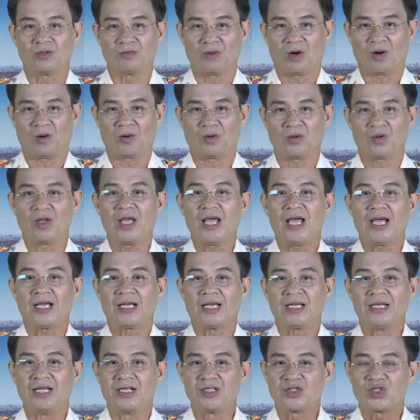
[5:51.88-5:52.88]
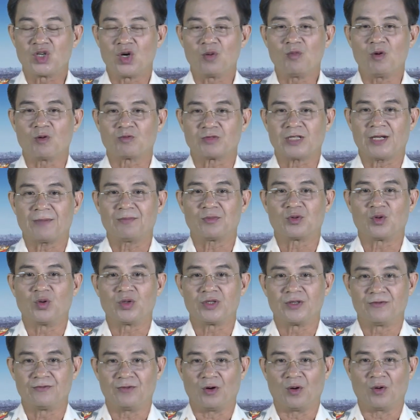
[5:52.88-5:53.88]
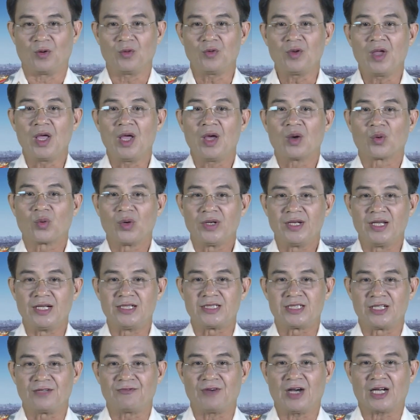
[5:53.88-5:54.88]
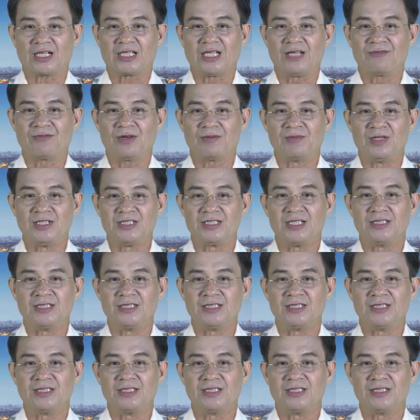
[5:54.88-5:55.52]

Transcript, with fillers: đường bộ, nghị định số 100 của chính phủ quy định xử phạt vi phạm hành